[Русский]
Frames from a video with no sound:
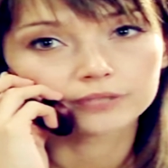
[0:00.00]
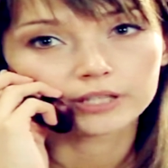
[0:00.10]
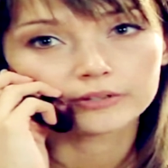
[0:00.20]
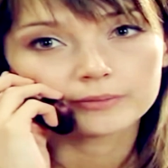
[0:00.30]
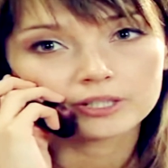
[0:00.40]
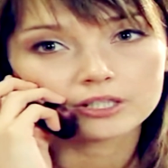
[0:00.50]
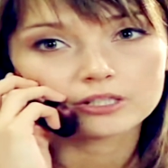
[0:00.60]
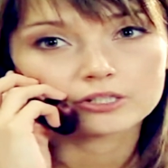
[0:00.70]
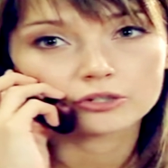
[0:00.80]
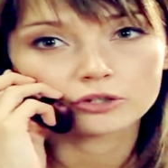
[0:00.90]
А вам не
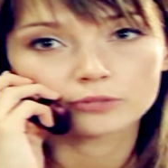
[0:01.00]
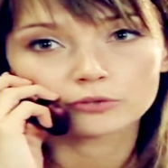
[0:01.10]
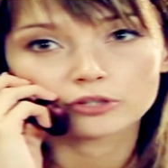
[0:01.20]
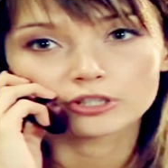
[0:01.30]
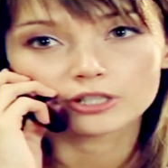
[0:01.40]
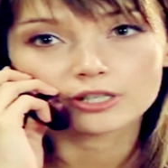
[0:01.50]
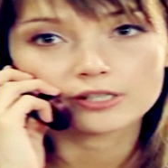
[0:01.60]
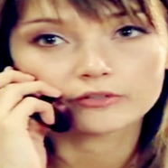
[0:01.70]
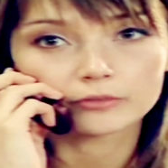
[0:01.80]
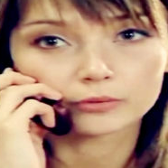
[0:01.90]
кажется, что немножко
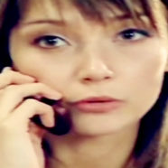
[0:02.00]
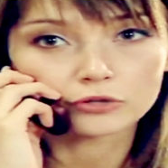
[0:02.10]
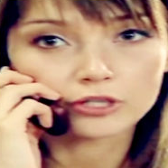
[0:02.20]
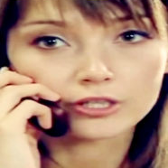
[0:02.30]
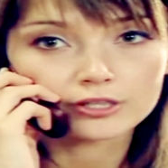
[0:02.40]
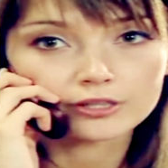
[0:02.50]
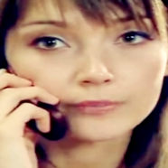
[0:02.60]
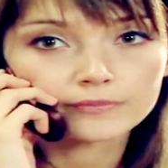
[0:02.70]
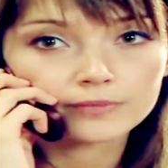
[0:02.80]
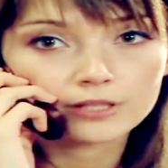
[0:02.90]
некрасиво получается?
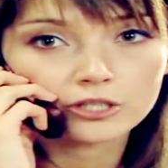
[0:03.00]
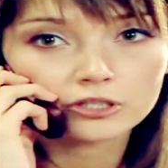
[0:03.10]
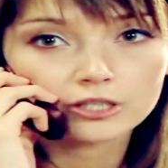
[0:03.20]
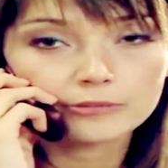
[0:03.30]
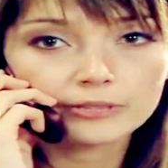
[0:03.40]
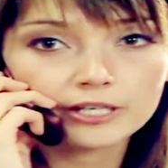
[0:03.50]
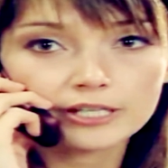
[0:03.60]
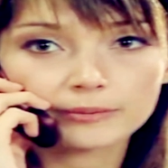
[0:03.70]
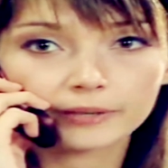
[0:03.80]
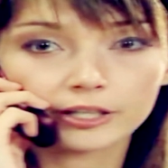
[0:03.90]
Сначала
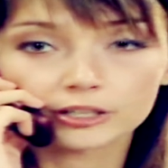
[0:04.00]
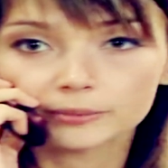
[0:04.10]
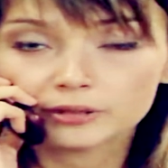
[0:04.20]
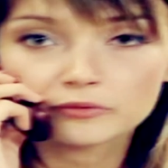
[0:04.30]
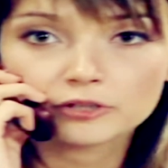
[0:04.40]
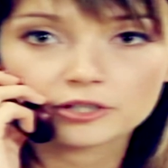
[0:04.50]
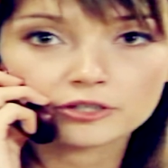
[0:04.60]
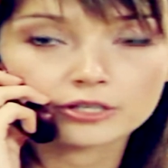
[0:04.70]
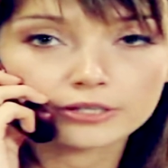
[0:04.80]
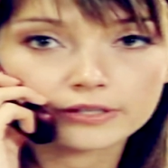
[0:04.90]
отбираете проект, а потом
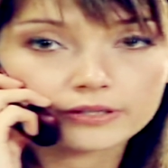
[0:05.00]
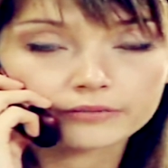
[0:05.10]
возвращаете.